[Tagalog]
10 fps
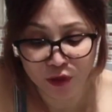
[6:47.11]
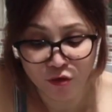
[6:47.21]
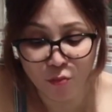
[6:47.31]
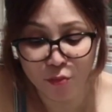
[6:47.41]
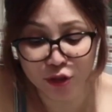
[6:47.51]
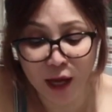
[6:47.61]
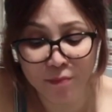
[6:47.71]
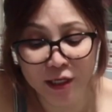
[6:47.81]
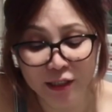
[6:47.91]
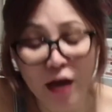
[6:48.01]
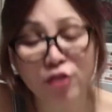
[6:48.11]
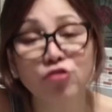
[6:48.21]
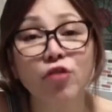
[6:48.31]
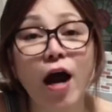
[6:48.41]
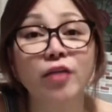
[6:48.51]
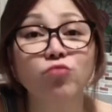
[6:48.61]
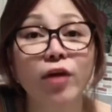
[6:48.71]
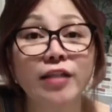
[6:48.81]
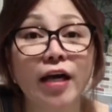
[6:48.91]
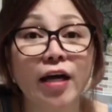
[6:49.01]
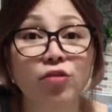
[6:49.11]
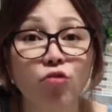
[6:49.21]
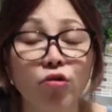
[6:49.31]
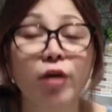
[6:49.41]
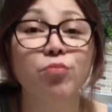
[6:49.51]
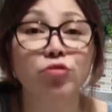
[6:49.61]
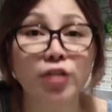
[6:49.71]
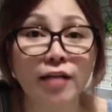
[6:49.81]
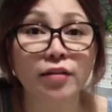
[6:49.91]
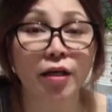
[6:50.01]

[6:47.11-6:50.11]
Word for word: Komportable na tayo doon kahit wala tayong alcohol. Importante.